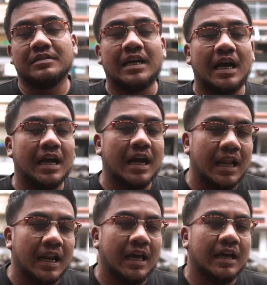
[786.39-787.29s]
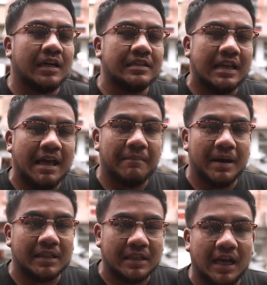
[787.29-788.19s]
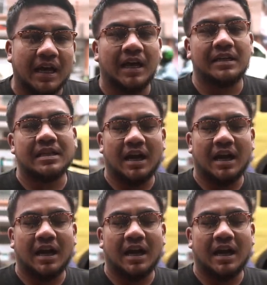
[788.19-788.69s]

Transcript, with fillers: Jagalah keselamatan,